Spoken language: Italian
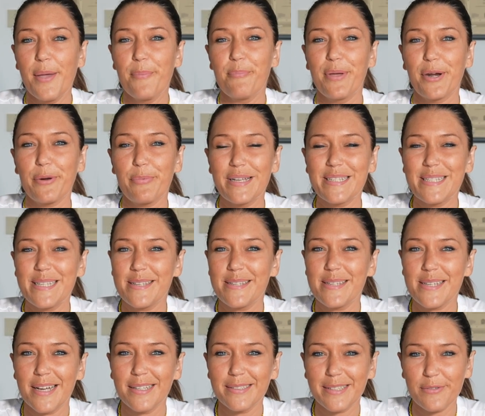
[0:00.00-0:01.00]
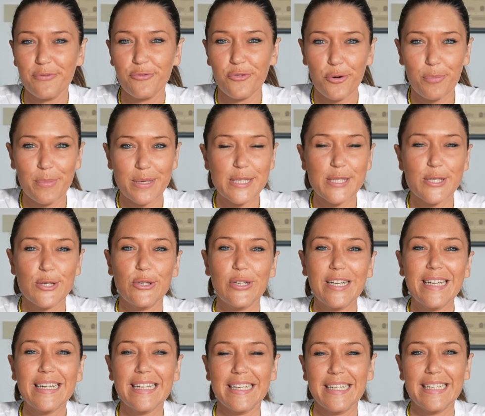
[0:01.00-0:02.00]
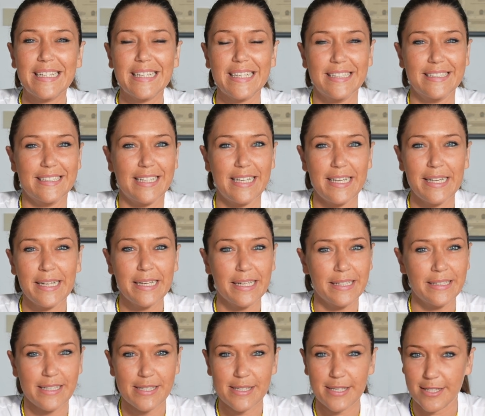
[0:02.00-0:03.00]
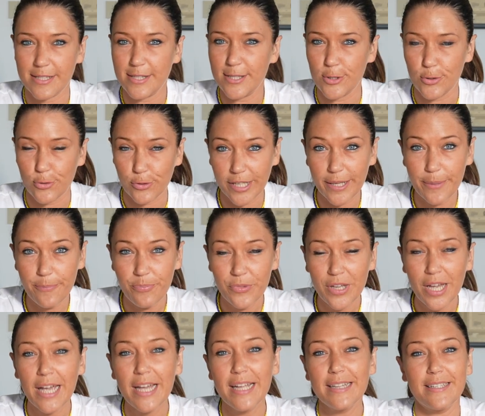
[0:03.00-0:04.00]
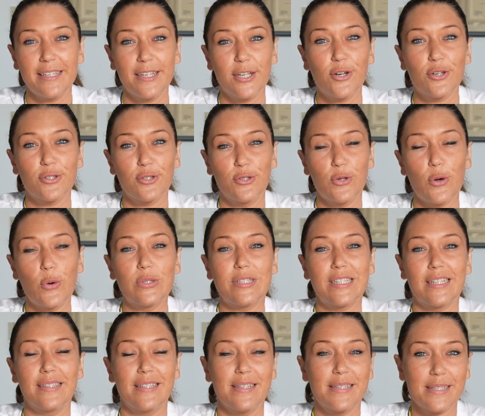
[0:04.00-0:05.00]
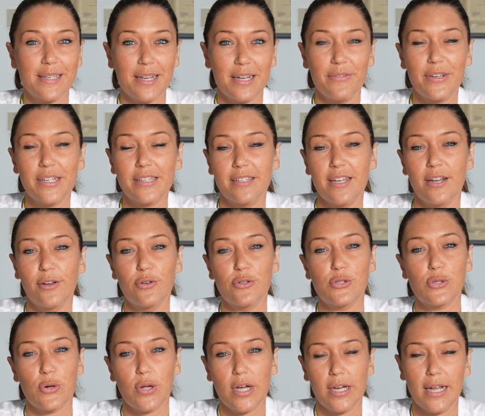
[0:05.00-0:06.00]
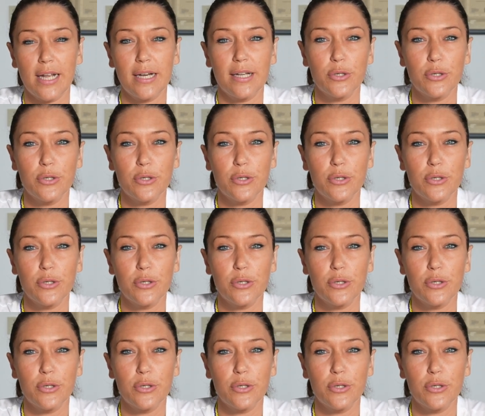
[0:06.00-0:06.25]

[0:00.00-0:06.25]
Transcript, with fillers: Per qualsiasi altra informazione clicca nel link in descrizione. Ti ricordo inoltre di iscriverti al nostro canale